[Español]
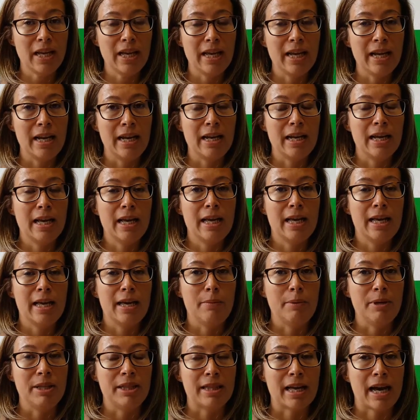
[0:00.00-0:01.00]
el
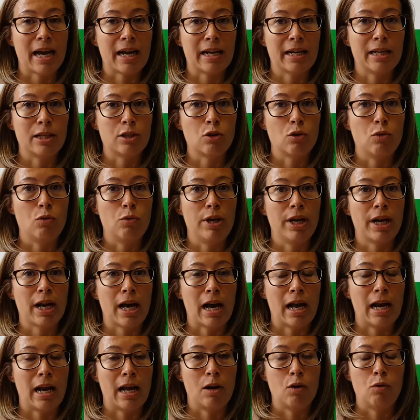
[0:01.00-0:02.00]
evitar excluir
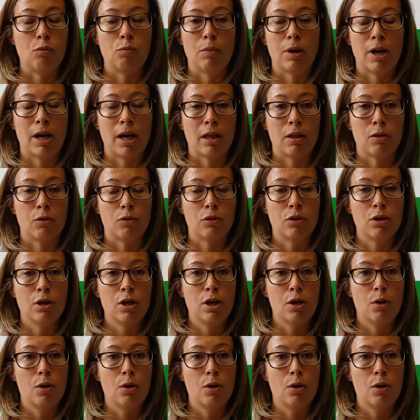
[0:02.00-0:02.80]
al alumnado.